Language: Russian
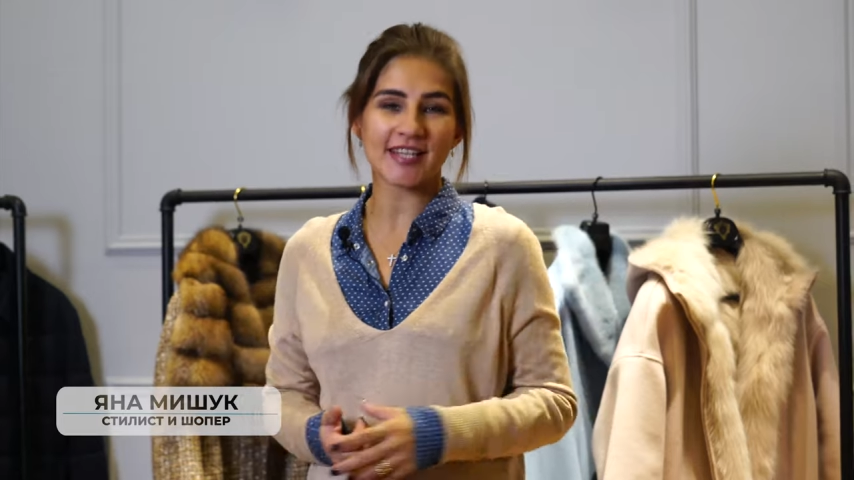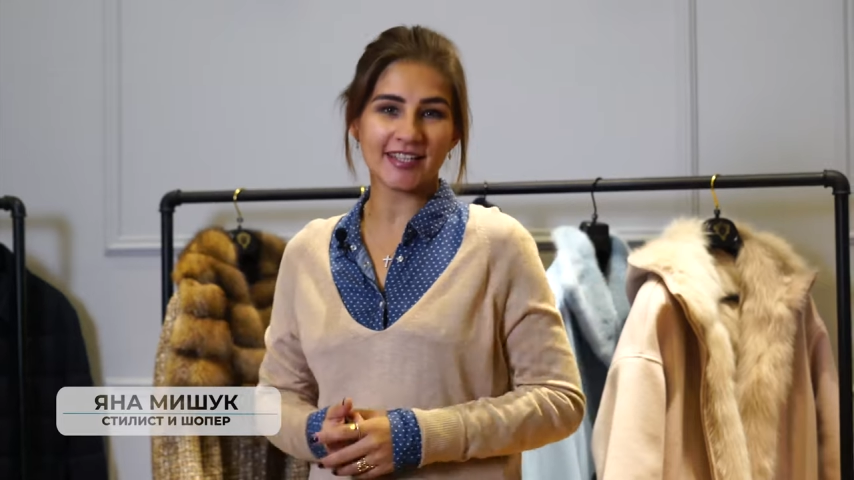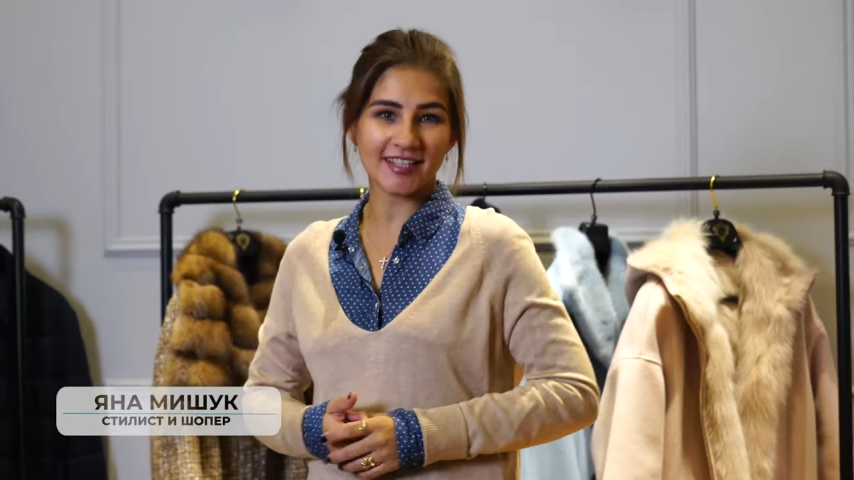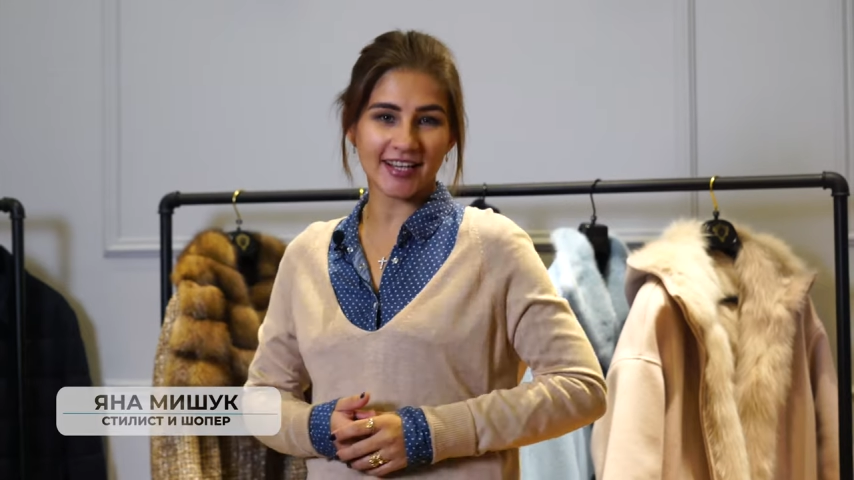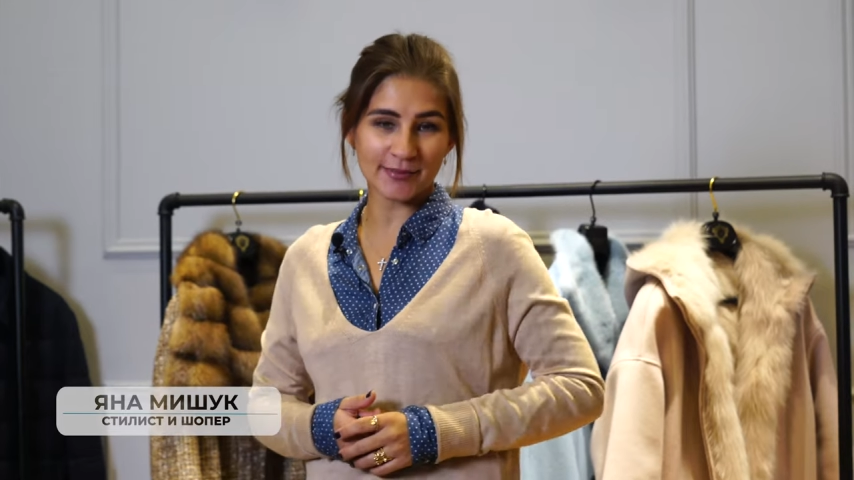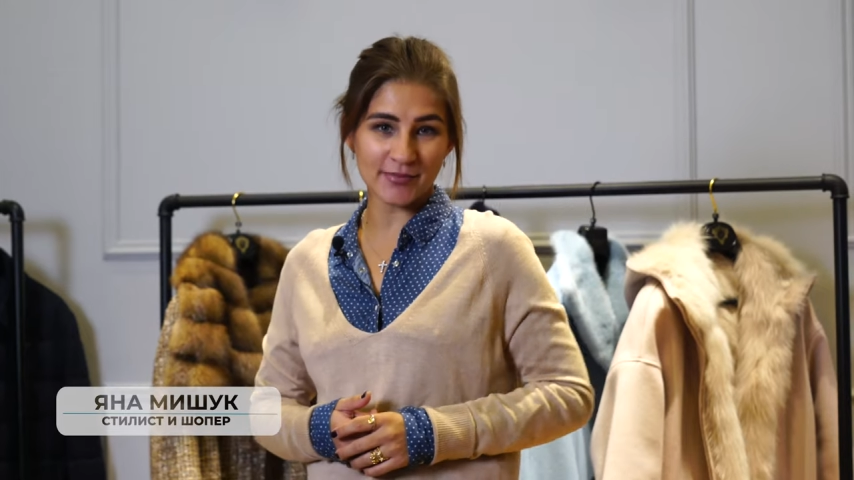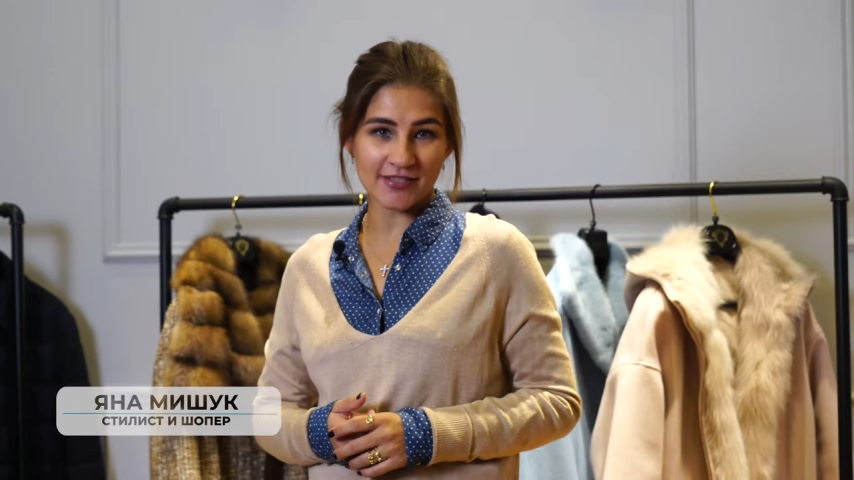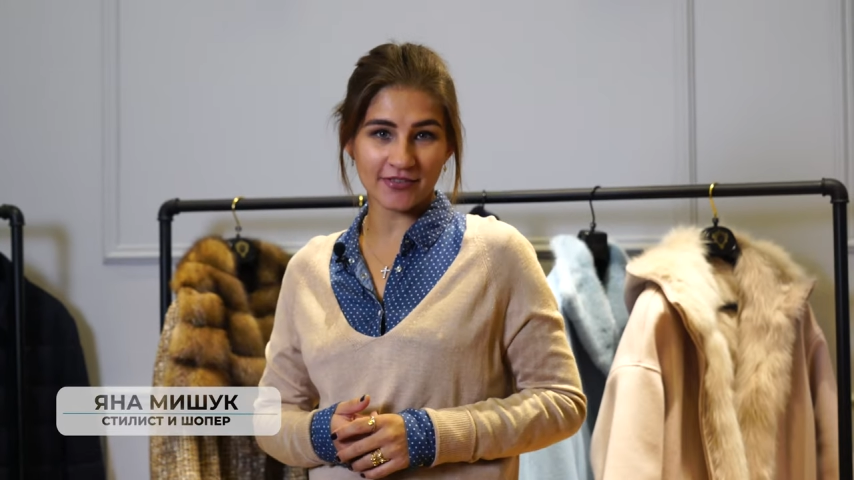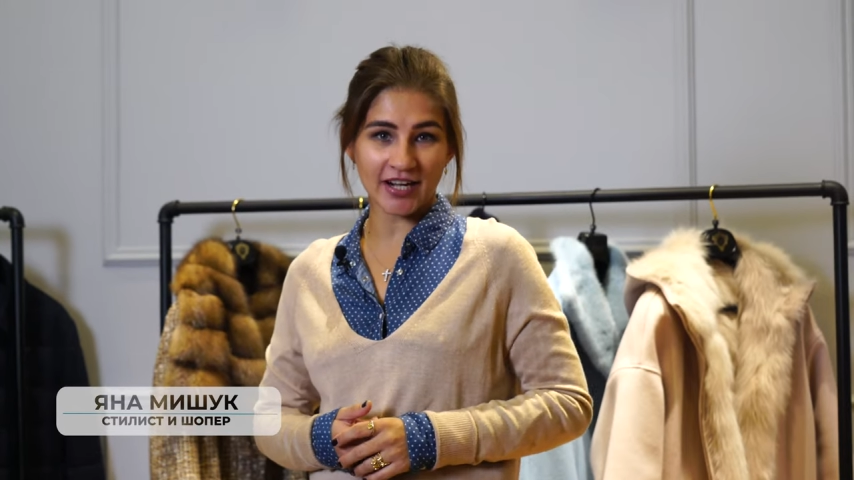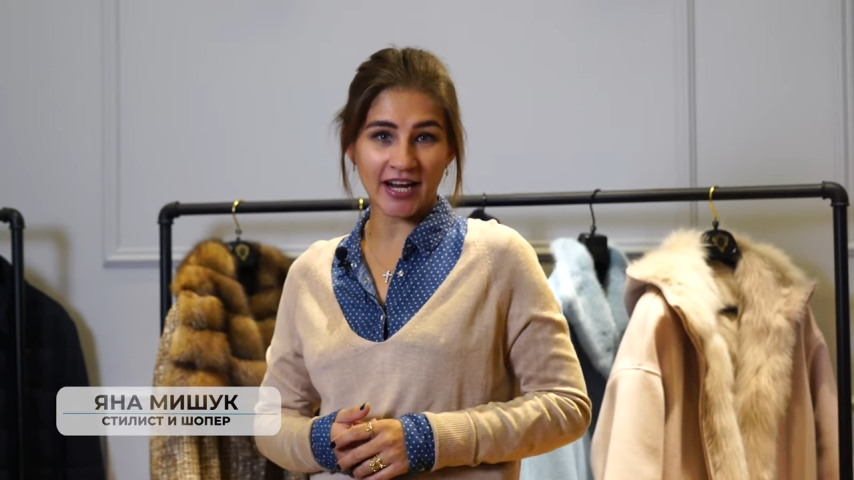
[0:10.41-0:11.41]
центре
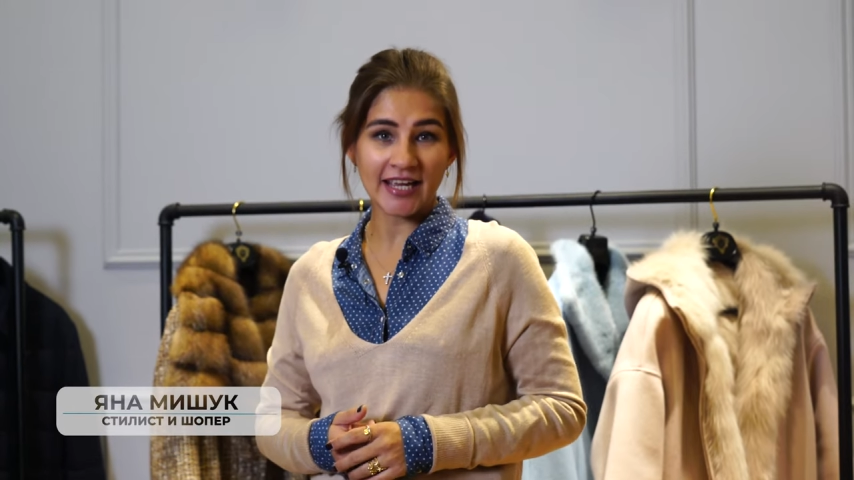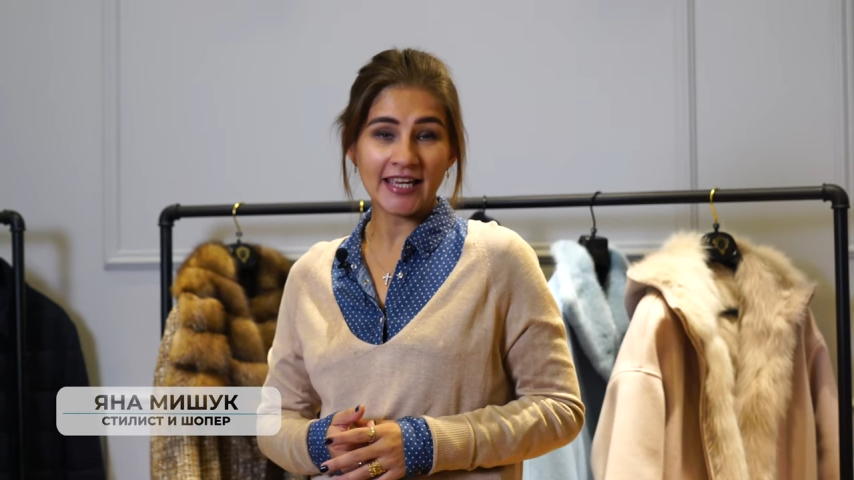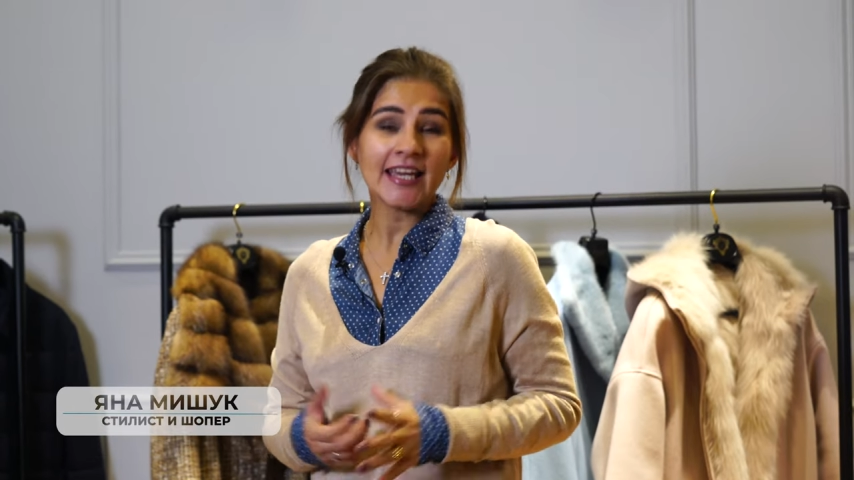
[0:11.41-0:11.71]
«Атмосфера».